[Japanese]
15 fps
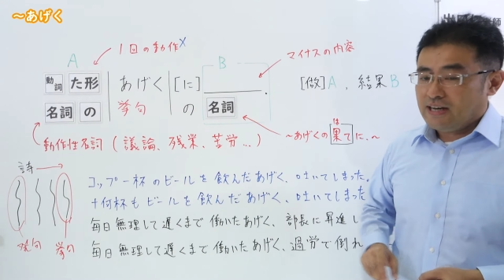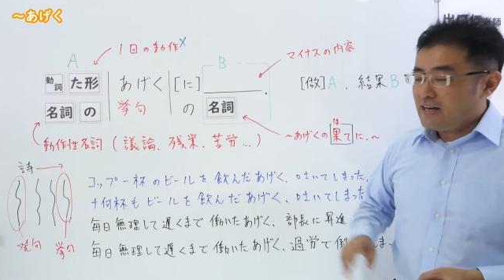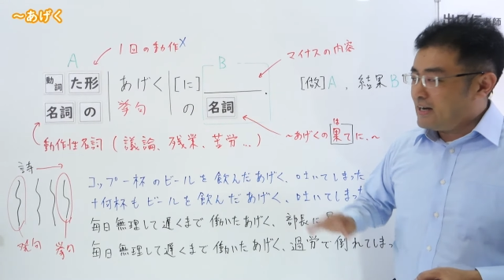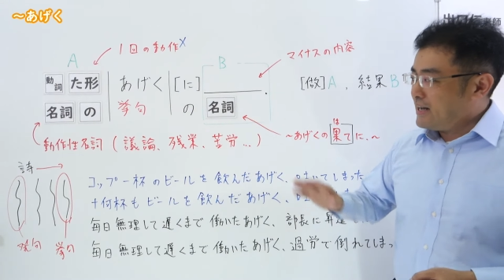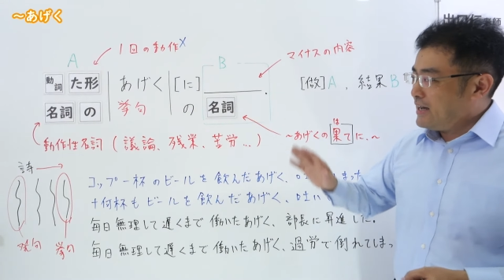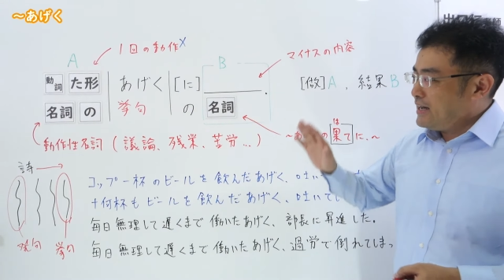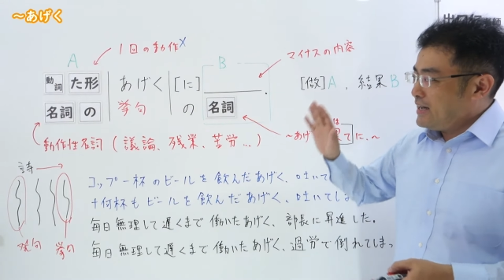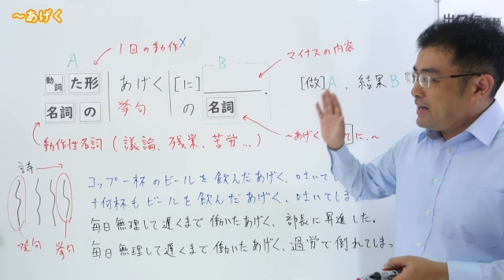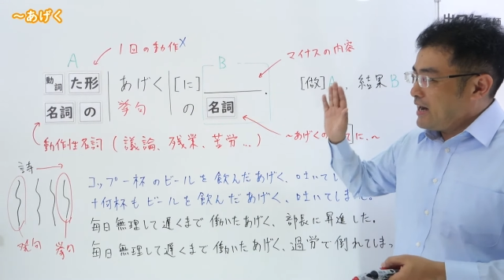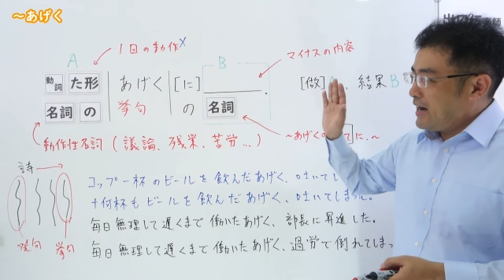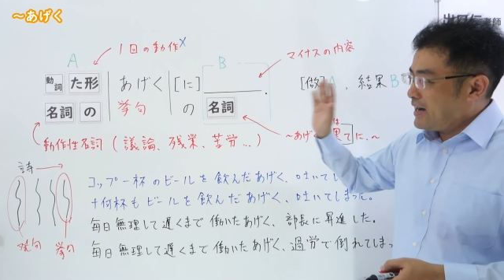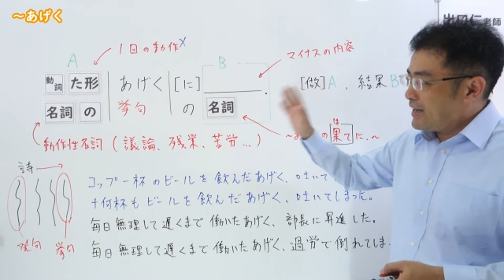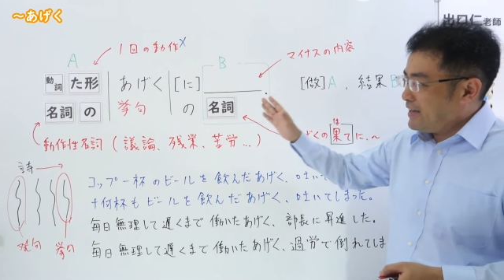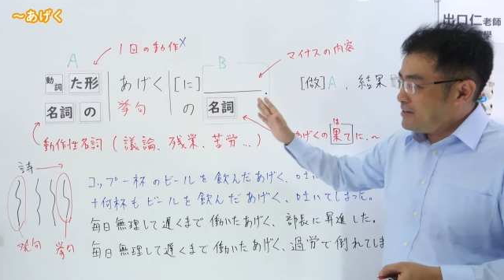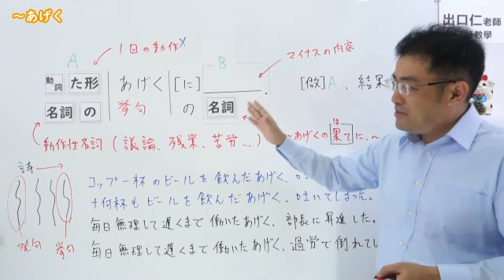だから
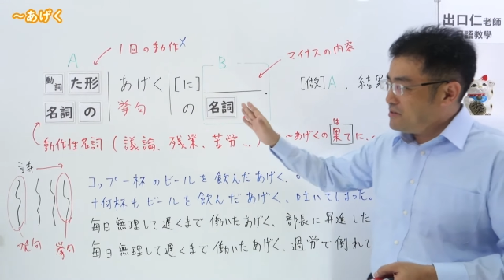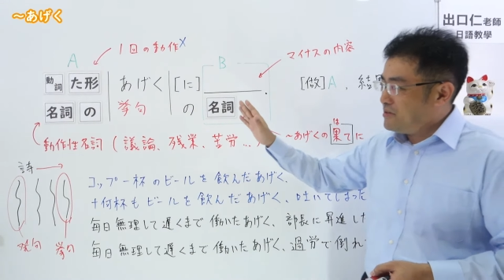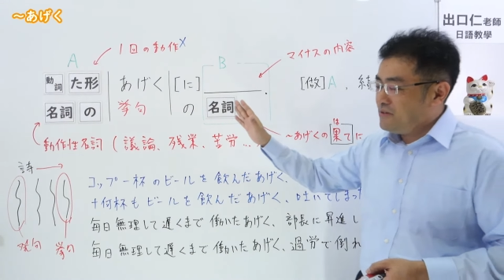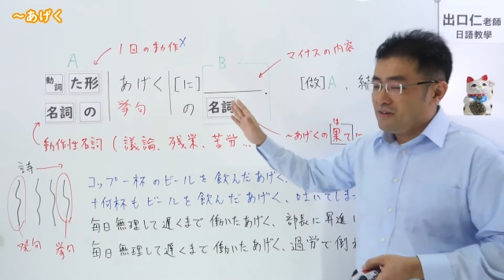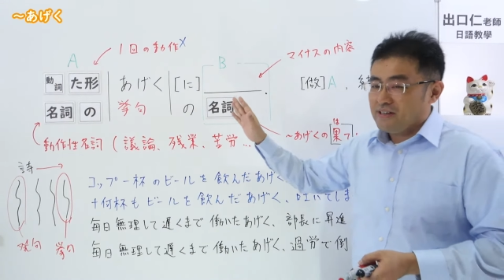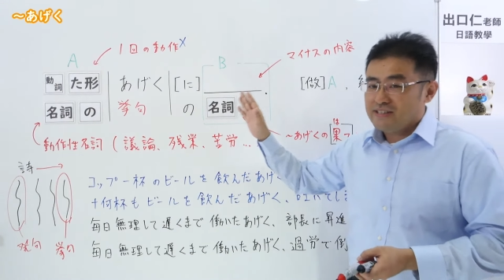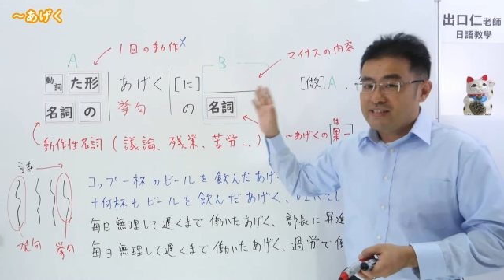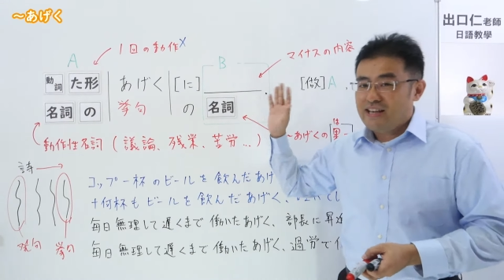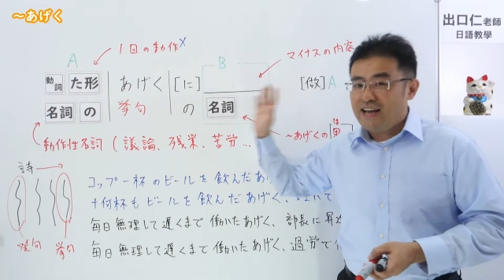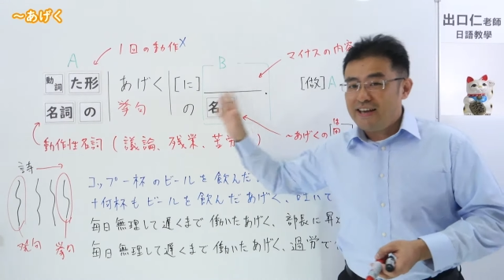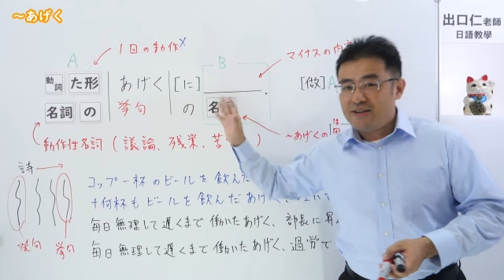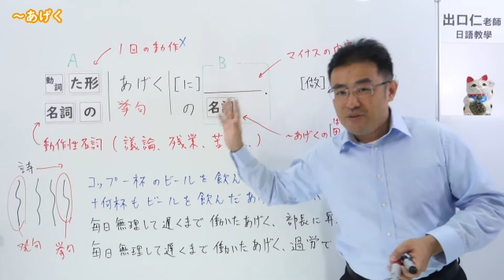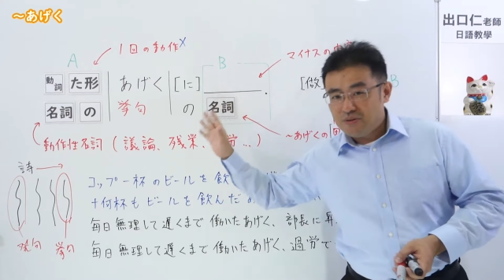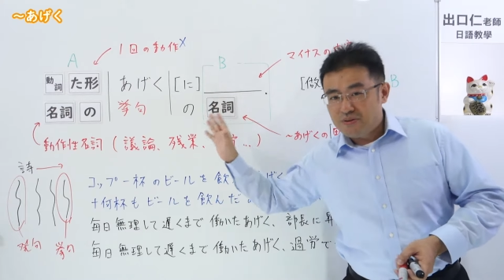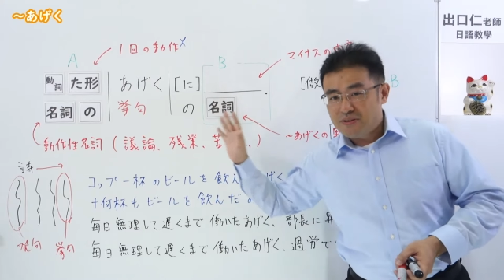挙句っていうのは
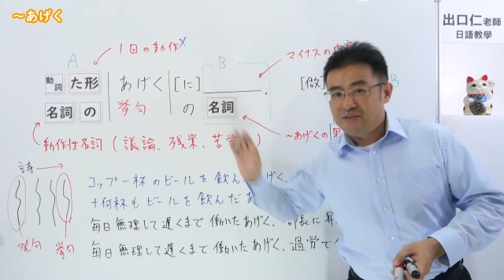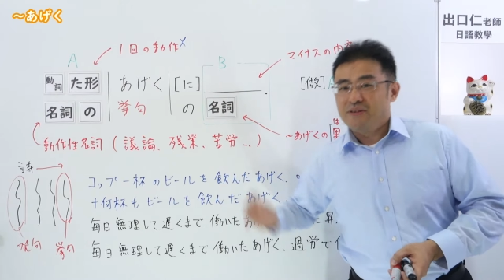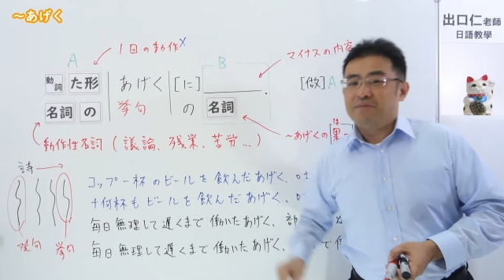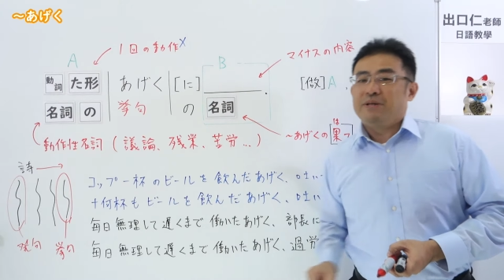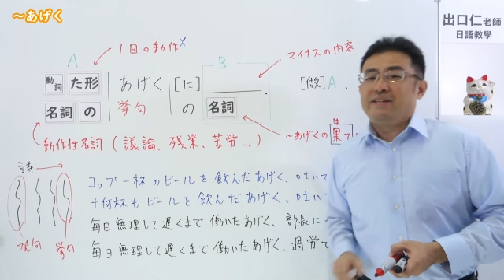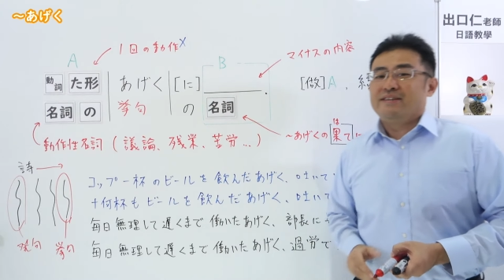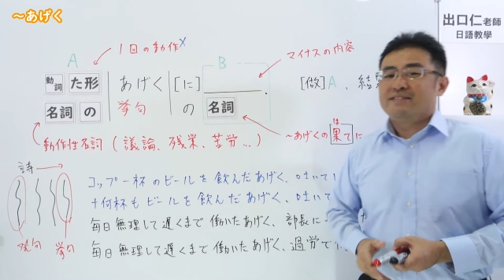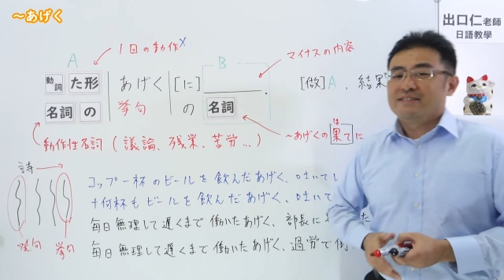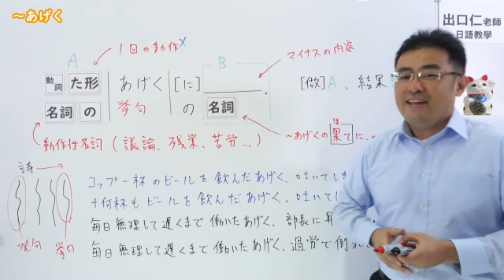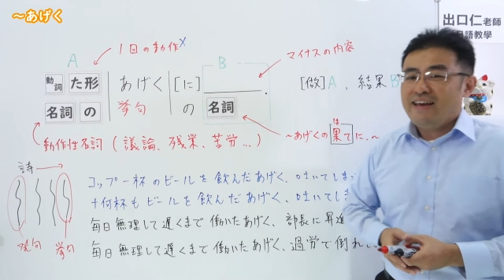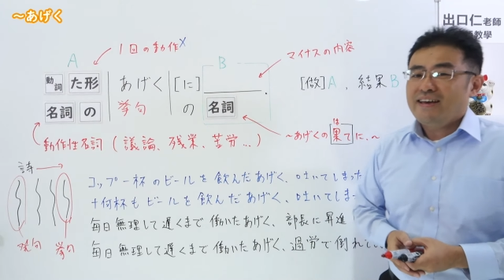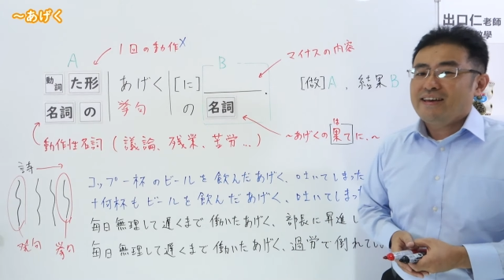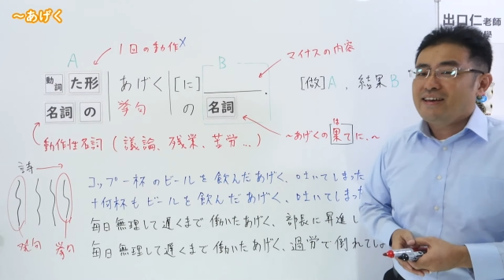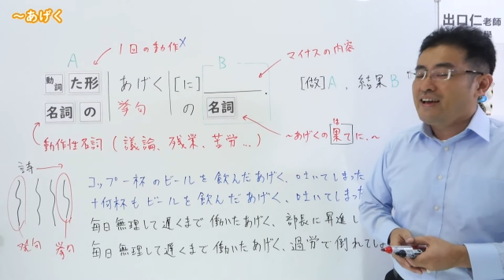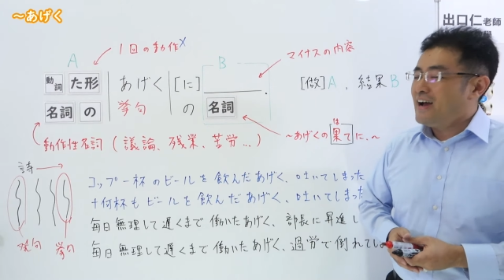最後っていう意味です
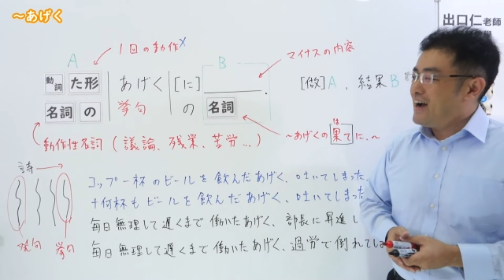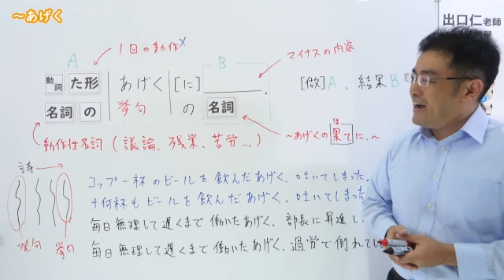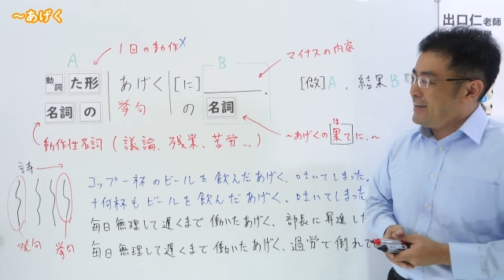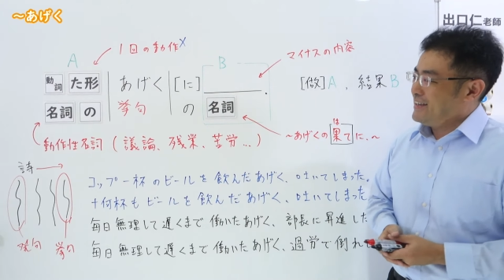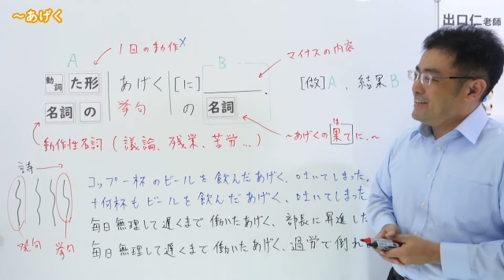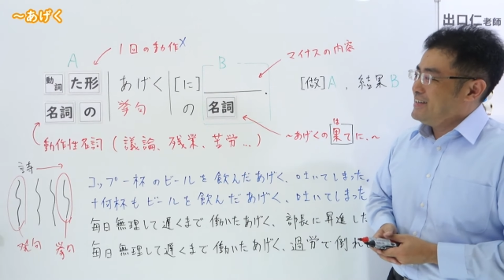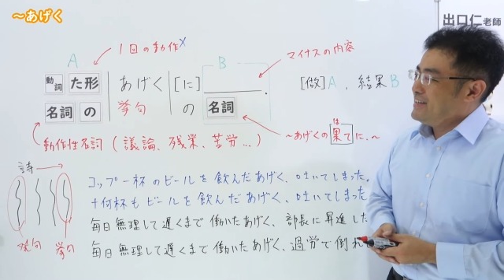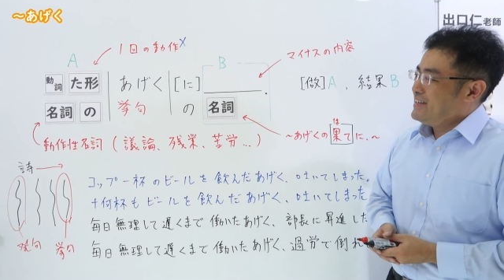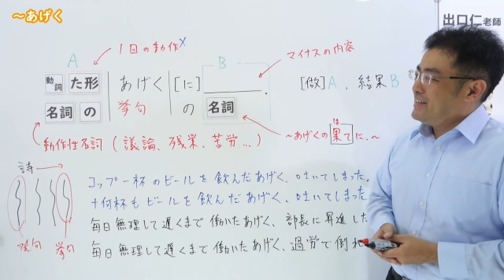ね。はい。